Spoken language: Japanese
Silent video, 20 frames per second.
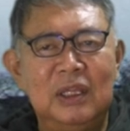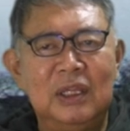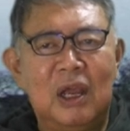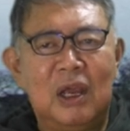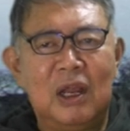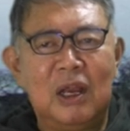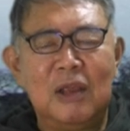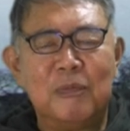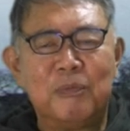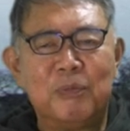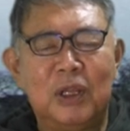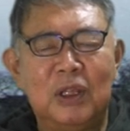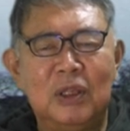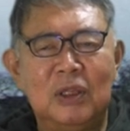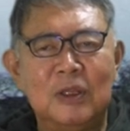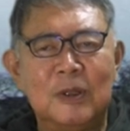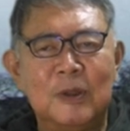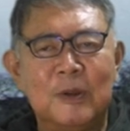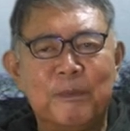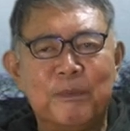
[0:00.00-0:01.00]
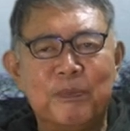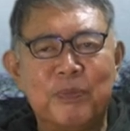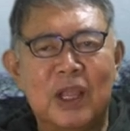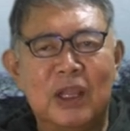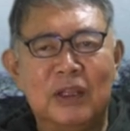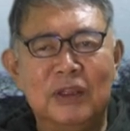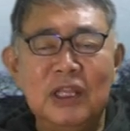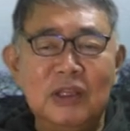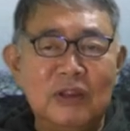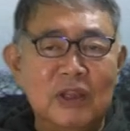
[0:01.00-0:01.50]
だからやっぱり、
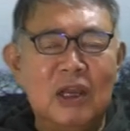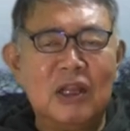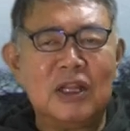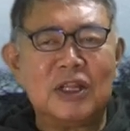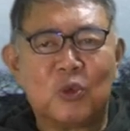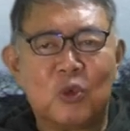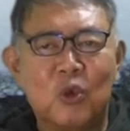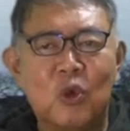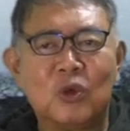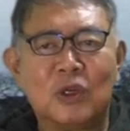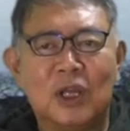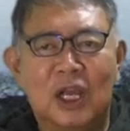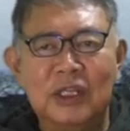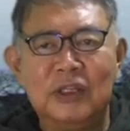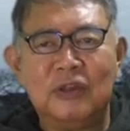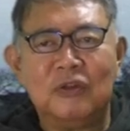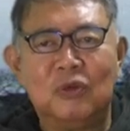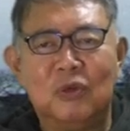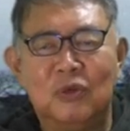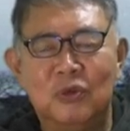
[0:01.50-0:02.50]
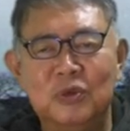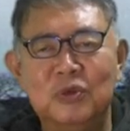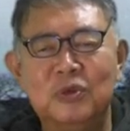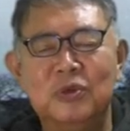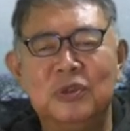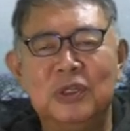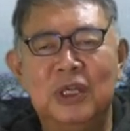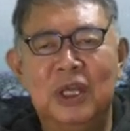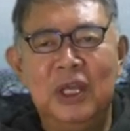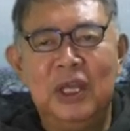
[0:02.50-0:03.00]
で、だから今回そういう、
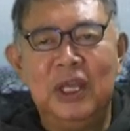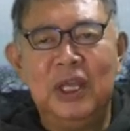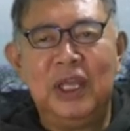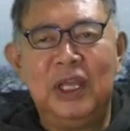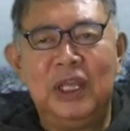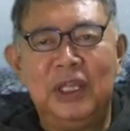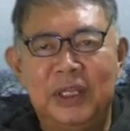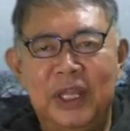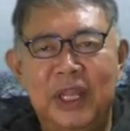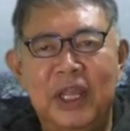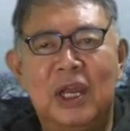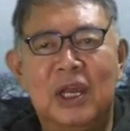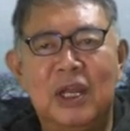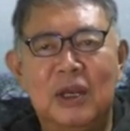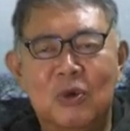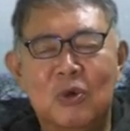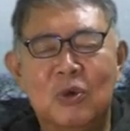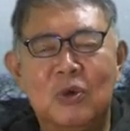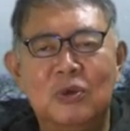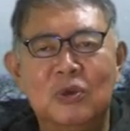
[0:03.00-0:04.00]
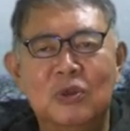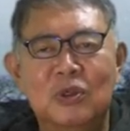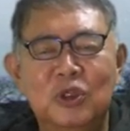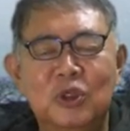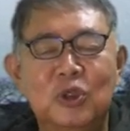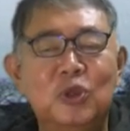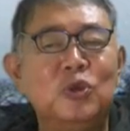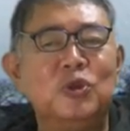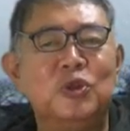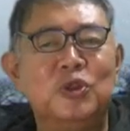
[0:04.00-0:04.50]
えー、低波の
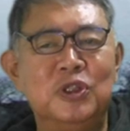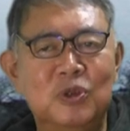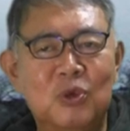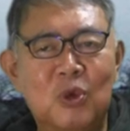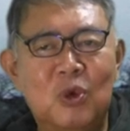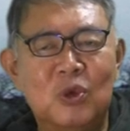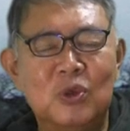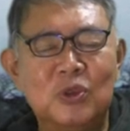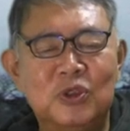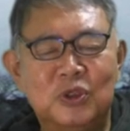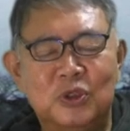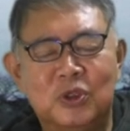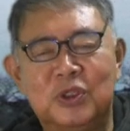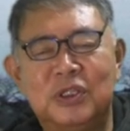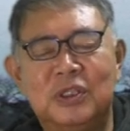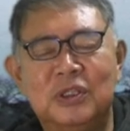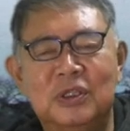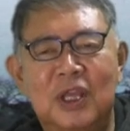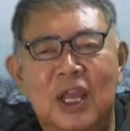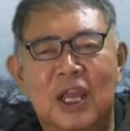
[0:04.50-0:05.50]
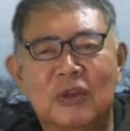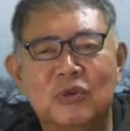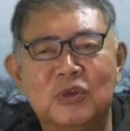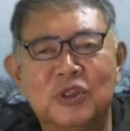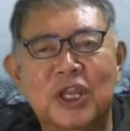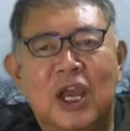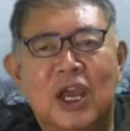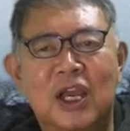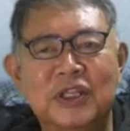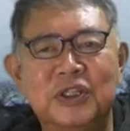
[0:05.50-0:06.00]
休止のあの
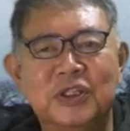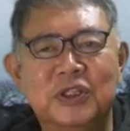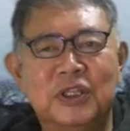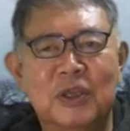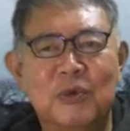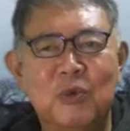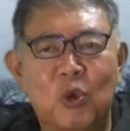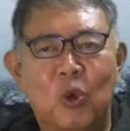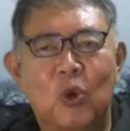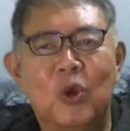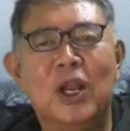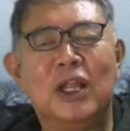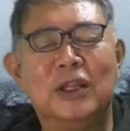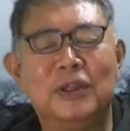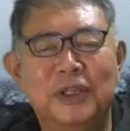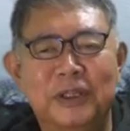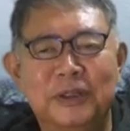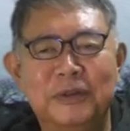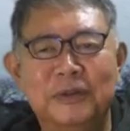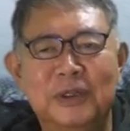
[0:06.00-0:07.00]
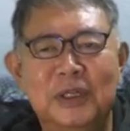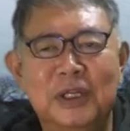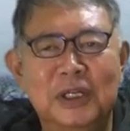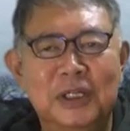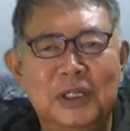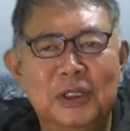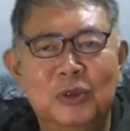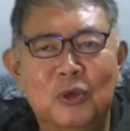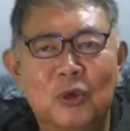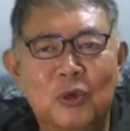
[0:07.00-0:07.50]
社会実験を行っている。
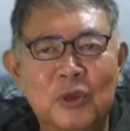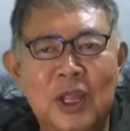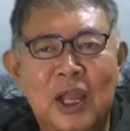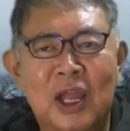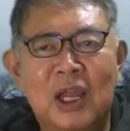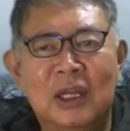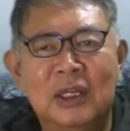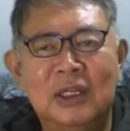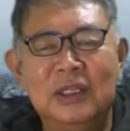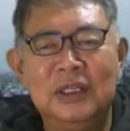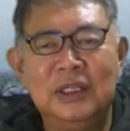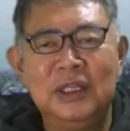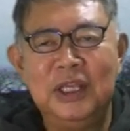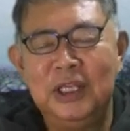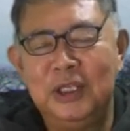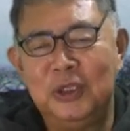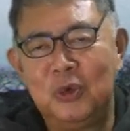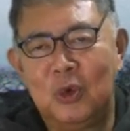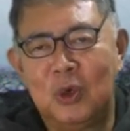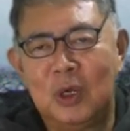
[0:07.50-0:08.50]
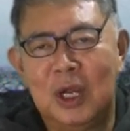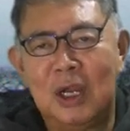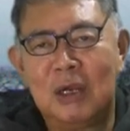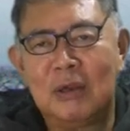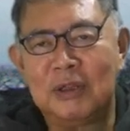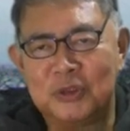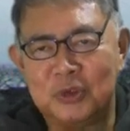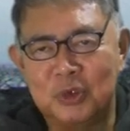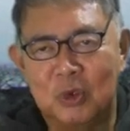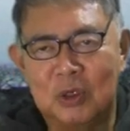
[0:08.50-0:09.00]
どんな影響がある
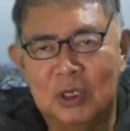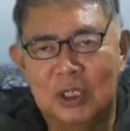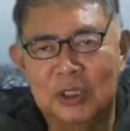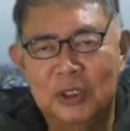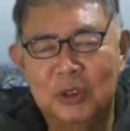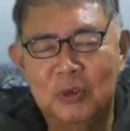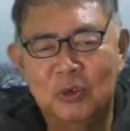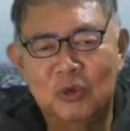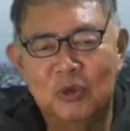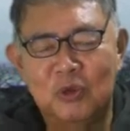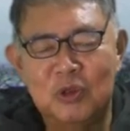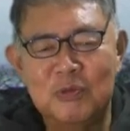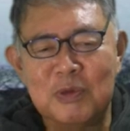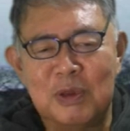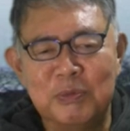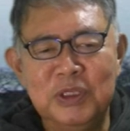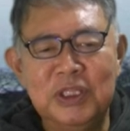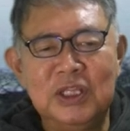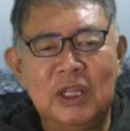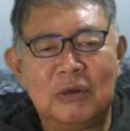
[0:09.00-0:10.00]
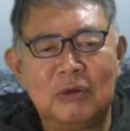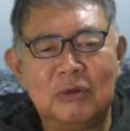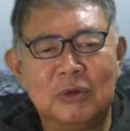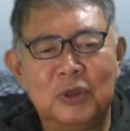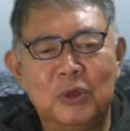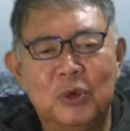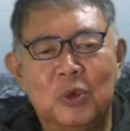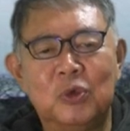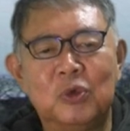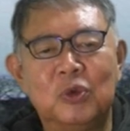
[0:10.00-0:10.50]
でしょうかっていうことを今見てるっ
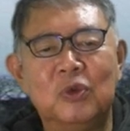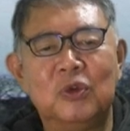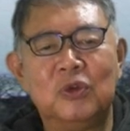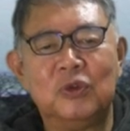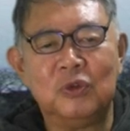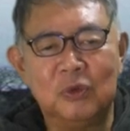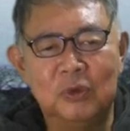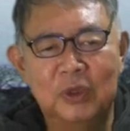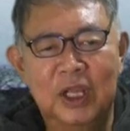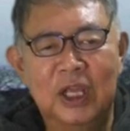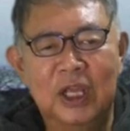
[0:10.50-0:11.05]
てことですよね。